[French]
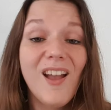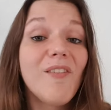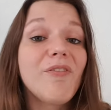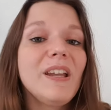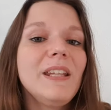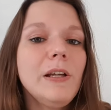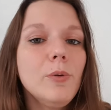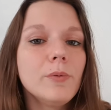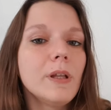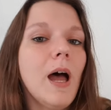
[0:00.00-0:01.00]

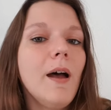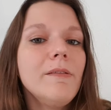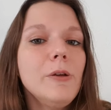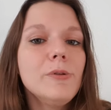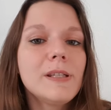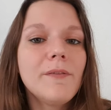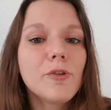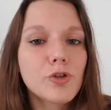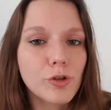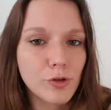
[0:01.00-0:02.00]
Frédégonde avait eu sa
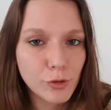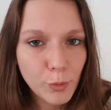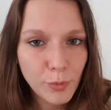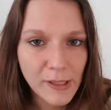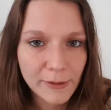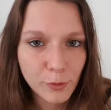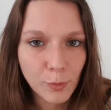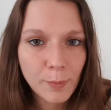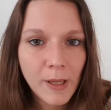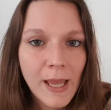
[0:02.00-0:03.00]
vengeance depuis la
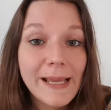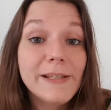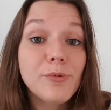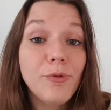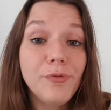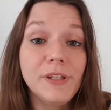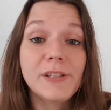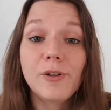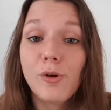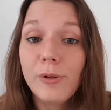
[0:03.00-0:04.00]
tombe, et son fils
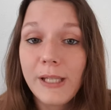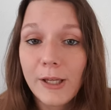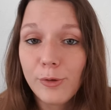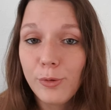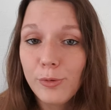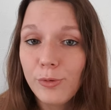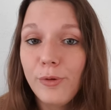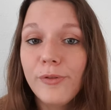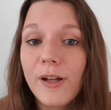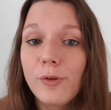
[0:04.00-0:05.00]
Clotaire II
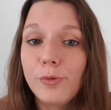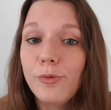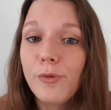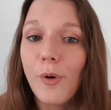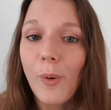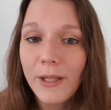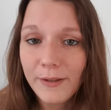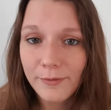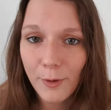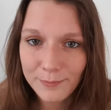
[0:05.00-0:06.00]
devint le nouveau roi des
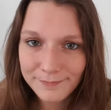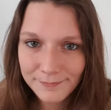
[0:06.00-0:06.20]
Francs.